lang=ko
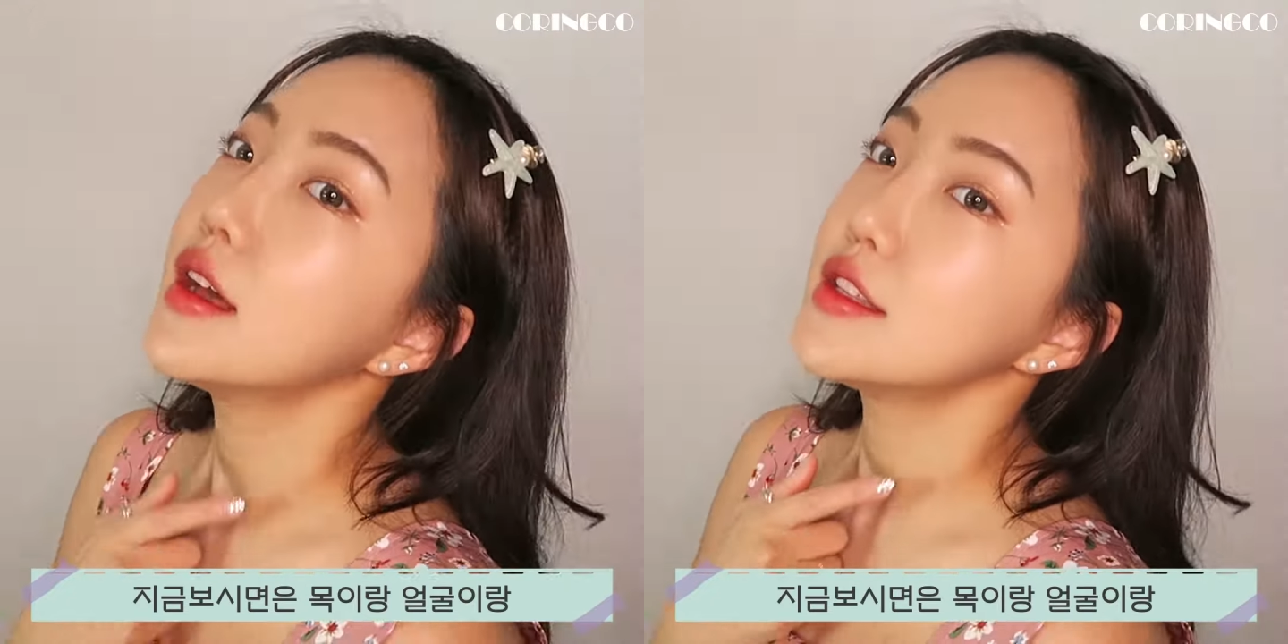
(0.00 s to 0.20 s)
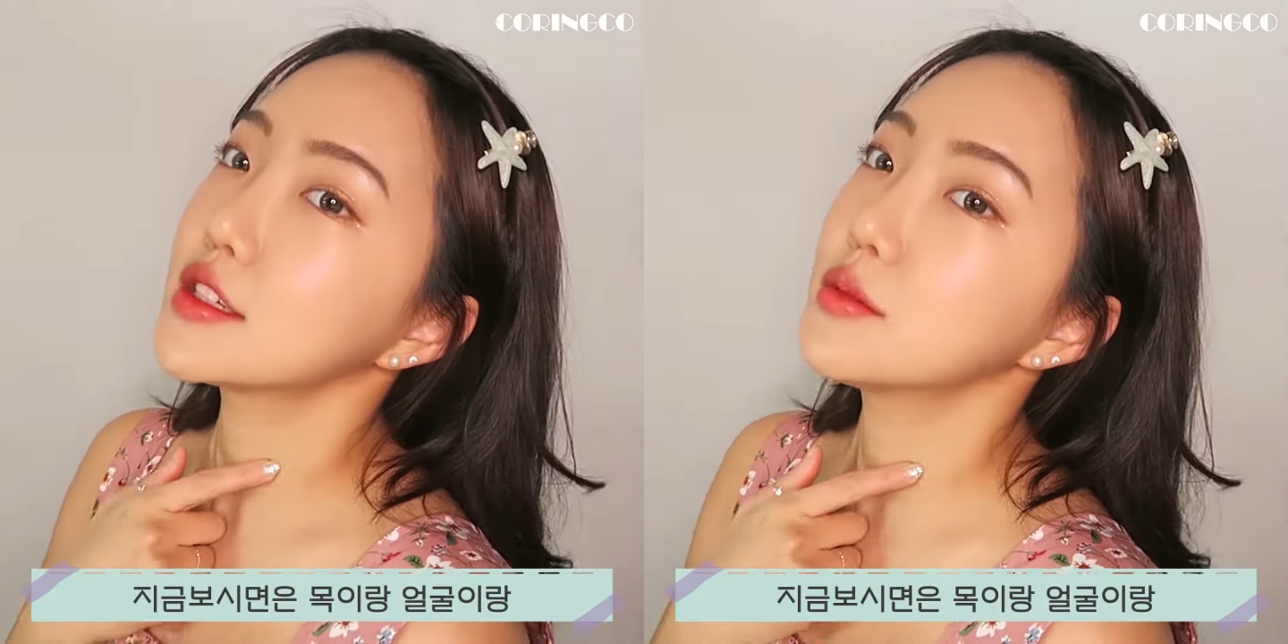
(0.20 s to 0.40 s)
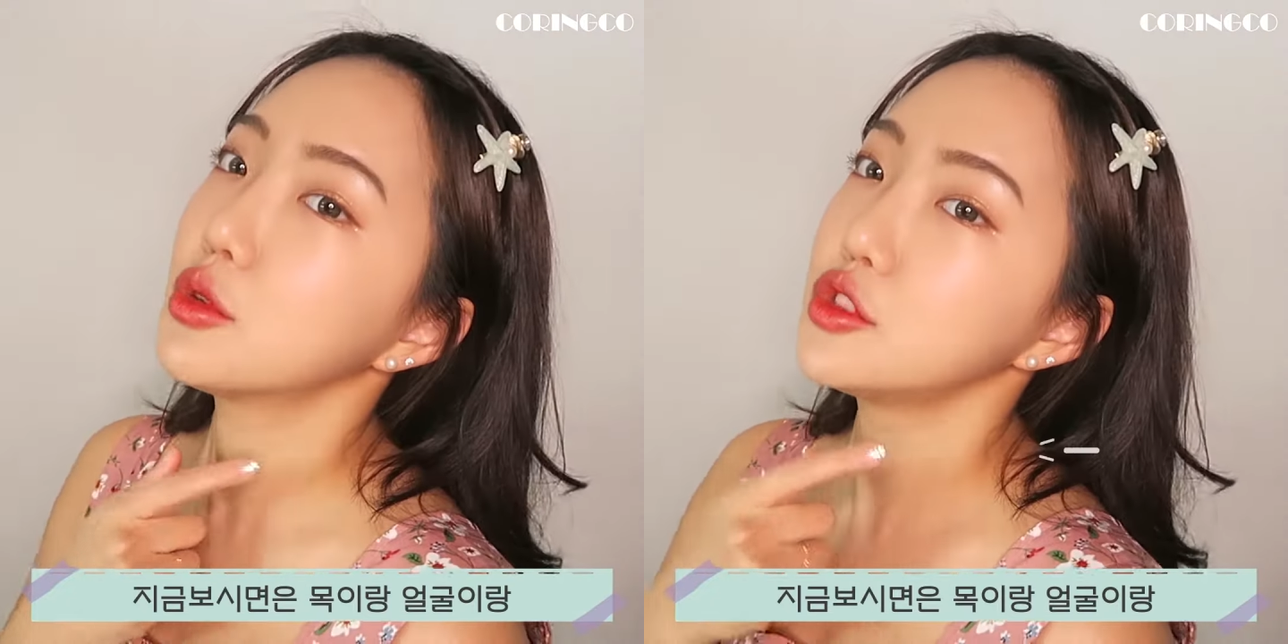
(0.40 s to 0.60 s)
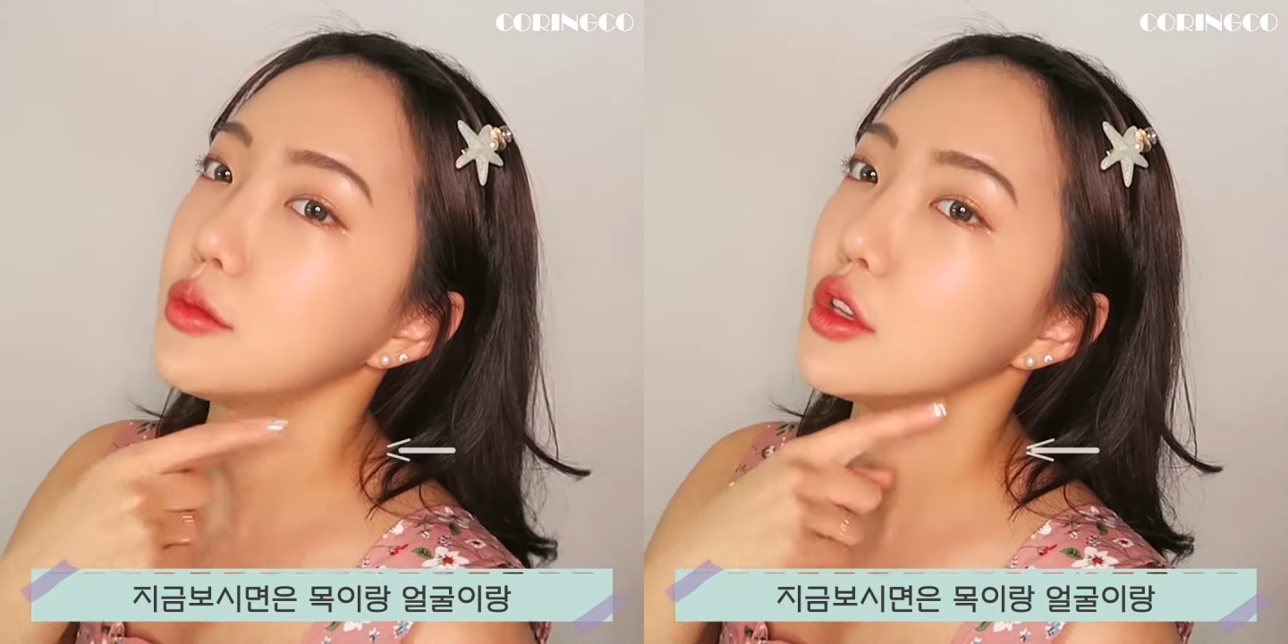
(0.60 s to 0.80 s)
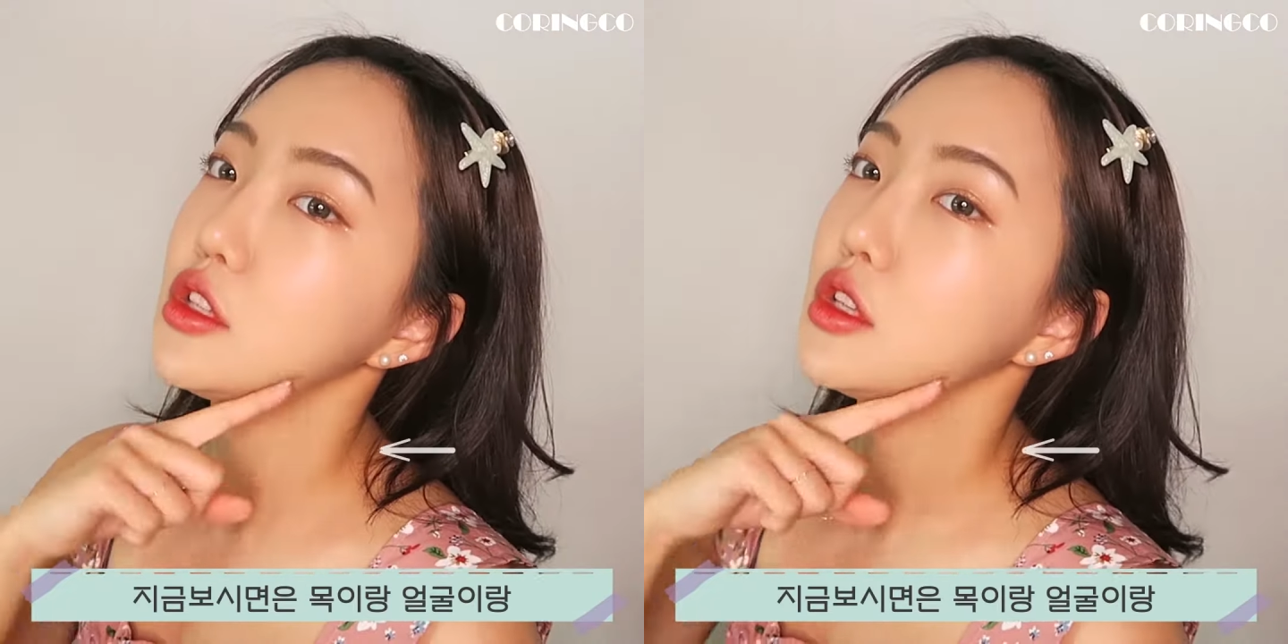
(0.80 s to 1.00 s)
지금
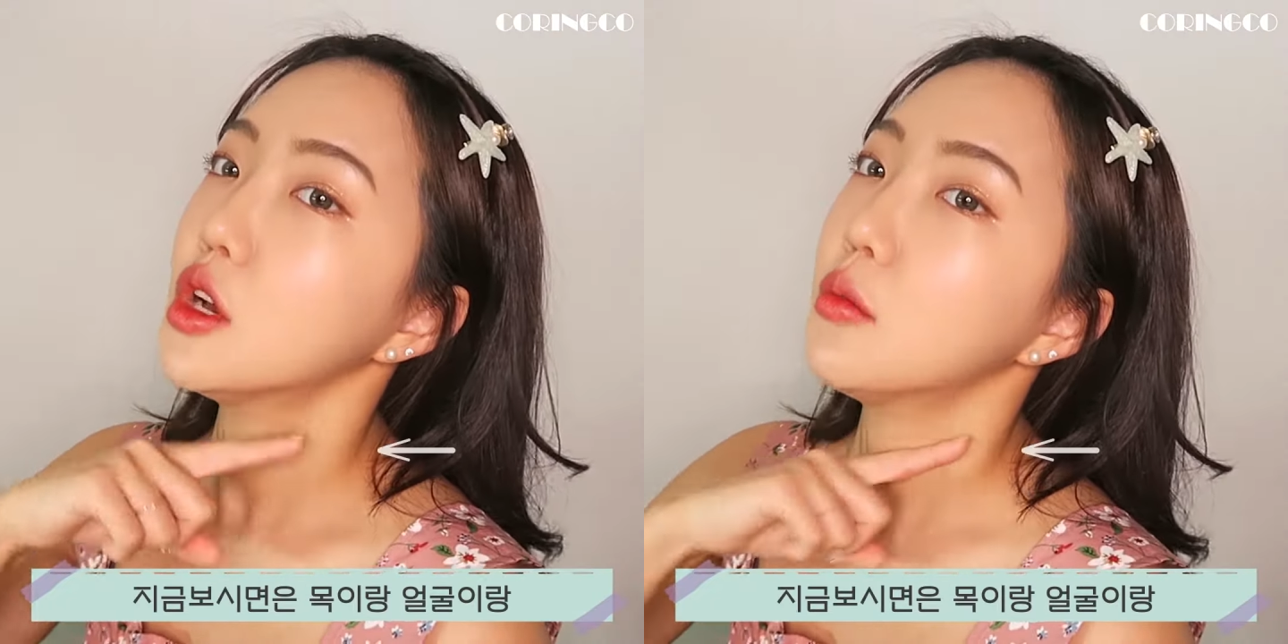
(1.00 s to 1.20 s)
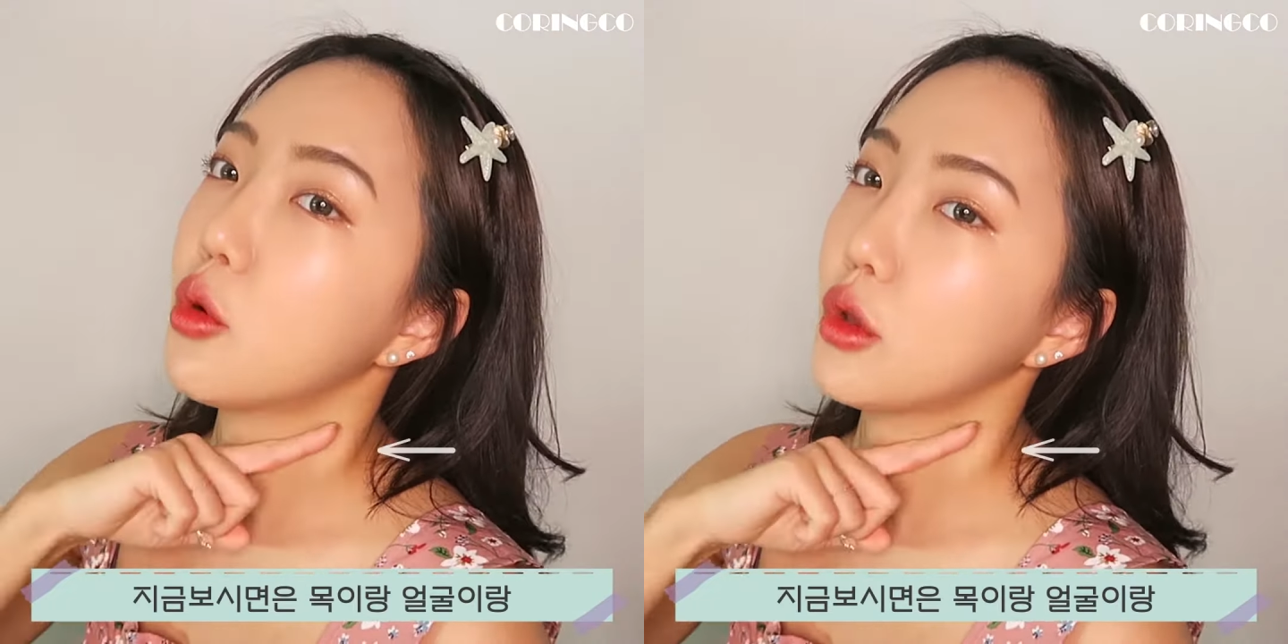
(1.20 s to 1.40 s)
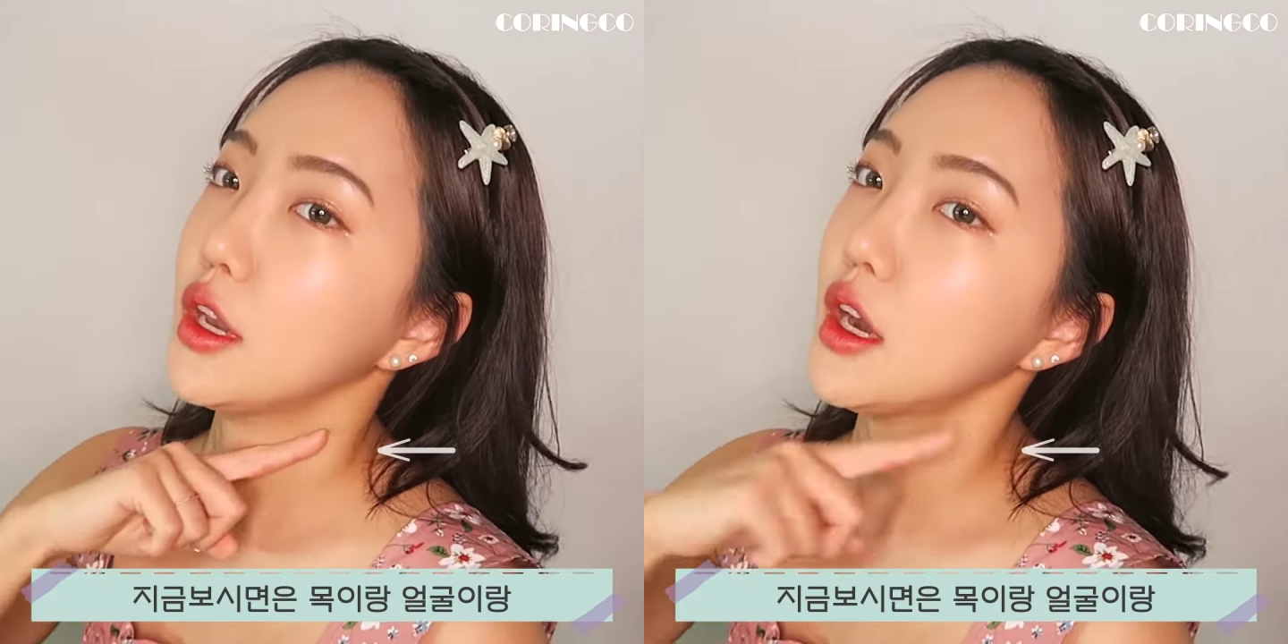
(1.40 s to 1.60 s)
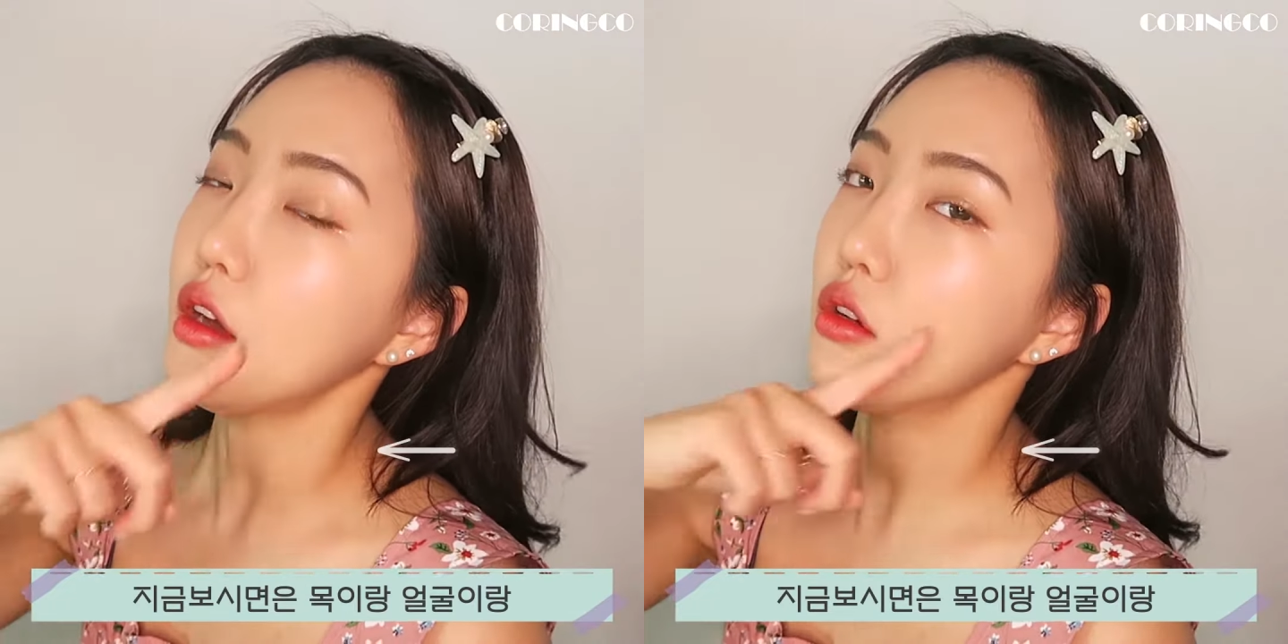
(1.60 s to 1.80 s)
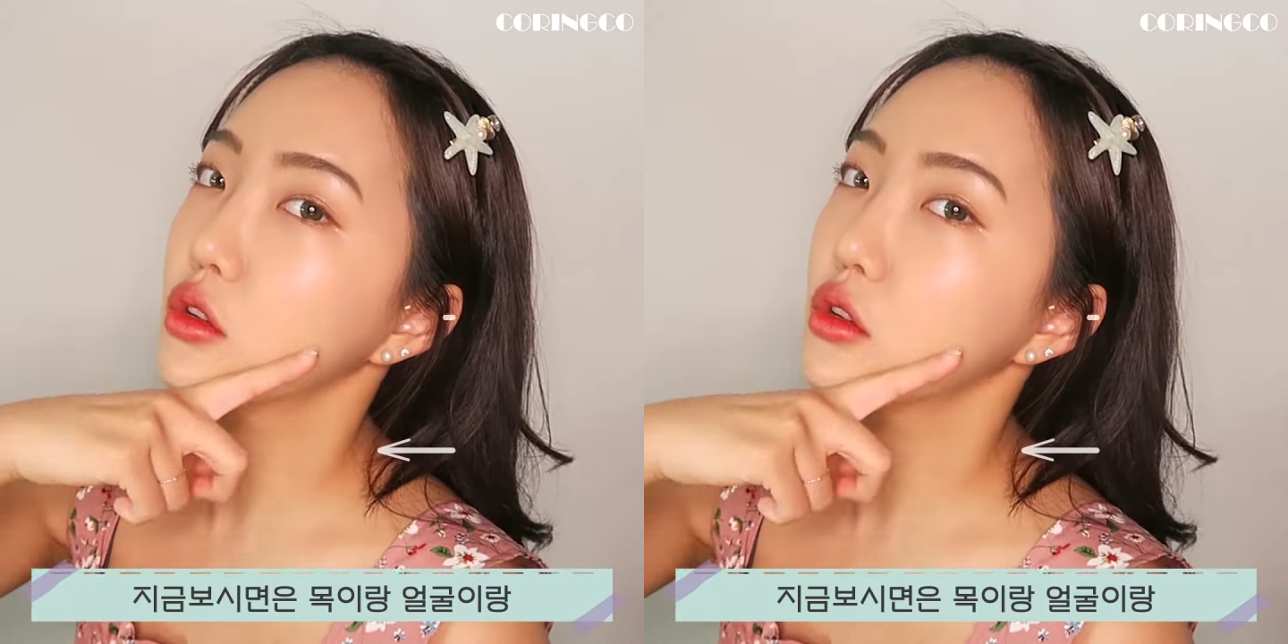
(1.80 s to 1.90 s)
보시면은 목이랑